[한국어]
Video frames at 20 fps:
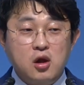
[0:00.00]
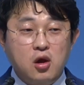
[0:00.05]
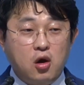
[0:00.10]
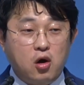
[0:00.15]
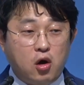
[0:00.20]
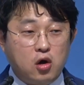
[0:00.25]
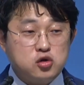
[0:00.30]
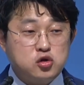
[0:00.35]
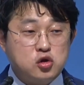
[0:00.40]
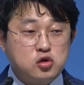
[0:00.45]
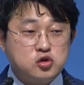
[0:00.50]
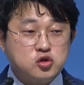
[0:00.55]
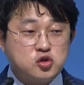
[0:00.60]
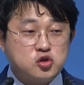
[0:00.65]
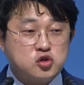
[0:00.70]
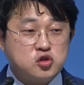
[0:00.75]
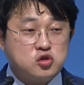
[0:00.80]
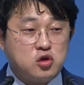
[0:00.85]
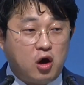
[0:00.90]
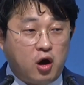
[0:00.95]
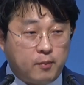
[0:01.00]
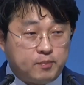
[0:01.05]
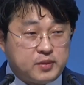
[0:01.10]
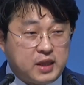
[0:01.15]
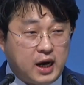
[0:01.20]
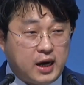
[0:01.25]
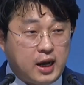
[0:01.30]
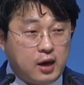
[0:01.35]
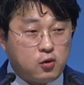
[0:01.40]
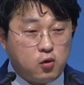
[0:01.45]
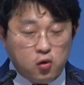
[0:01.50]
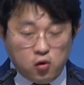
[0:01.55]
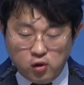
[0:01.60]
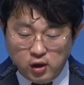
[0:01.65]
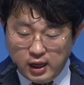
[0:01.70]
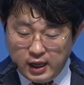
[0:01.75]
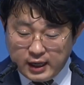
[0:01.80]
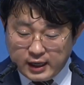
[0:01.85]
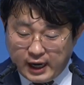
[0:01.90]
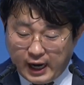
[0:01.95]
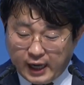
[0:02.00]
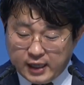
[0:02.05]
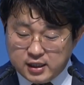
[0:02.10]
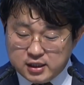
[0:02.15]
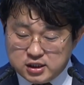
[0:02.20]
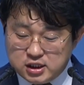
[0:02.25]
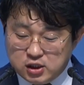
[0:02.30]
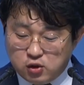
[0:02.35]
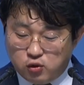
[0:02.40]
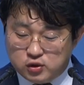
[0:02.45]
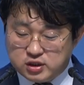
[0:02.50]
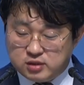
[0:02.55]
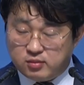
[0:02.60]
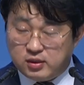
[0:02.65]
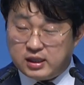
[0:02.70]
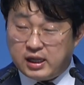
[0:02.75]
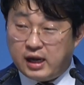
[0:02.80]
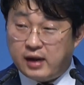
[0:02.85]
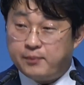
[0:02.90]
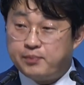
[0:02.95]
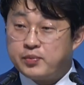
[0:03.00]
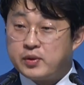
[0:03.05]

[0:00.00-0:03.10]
얻을 수 없다라고 가르치고 있습니다.